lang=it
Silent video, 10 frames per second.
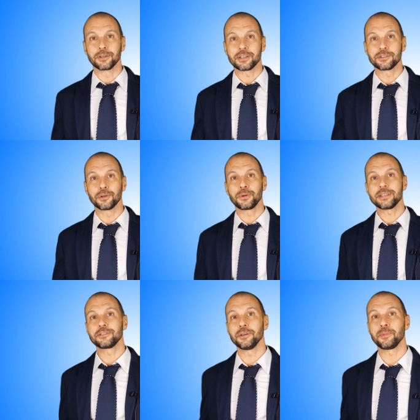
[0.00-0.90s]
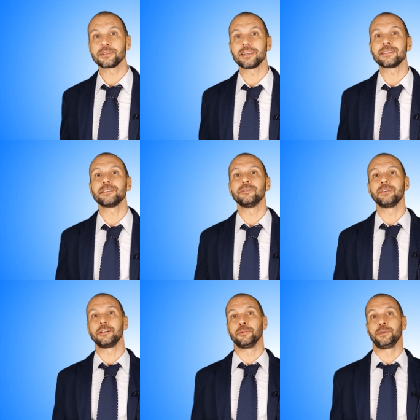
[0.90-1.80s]
che solo questo possa essere un
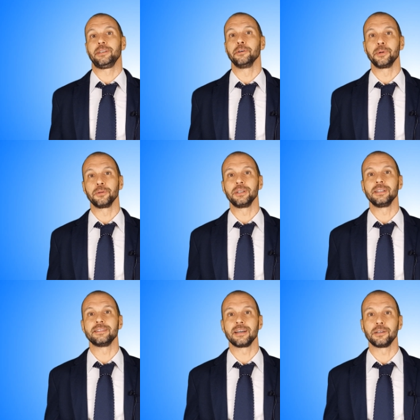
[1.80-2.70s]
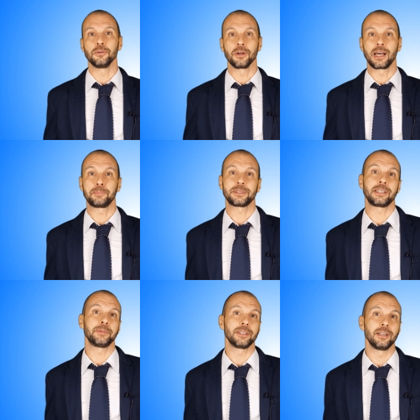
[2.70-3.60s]
valido motivo per utilizzare Google Apps
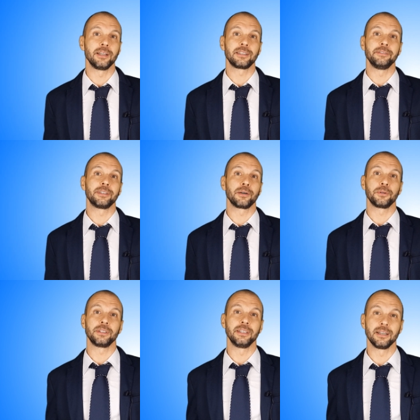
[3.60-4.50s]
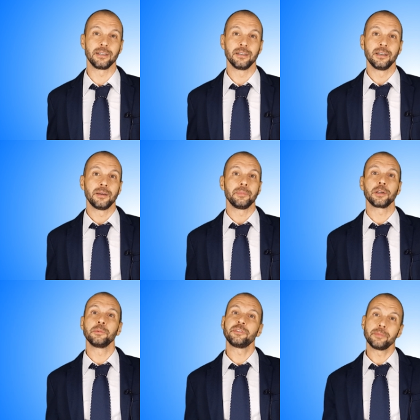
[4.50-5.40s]
Script nelle attività quotidiane. Ma
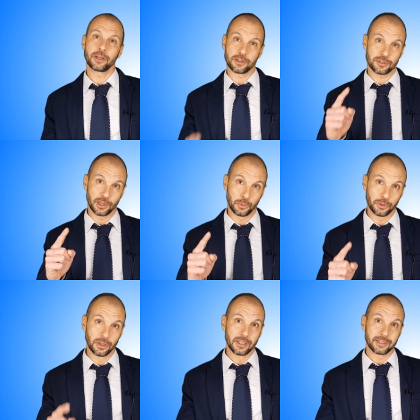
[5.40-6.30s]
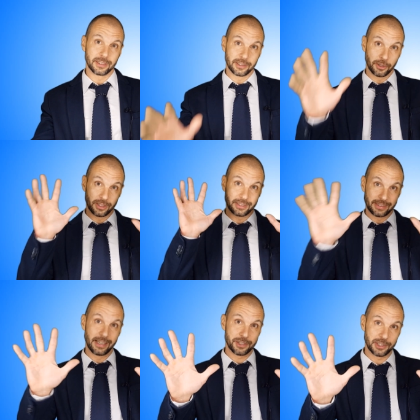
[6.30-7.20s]
non mi fermerò solo a uno, te ne dirò altri
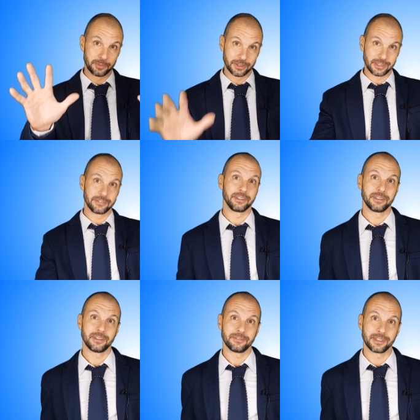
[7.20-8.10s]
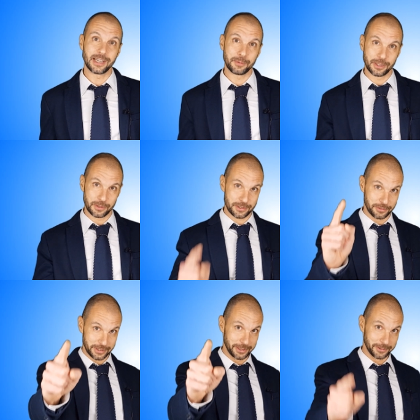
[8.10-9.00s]
10 di motivi. Vediamoli in questo
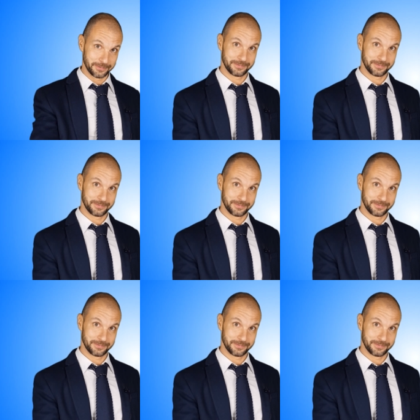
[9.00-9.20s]
video.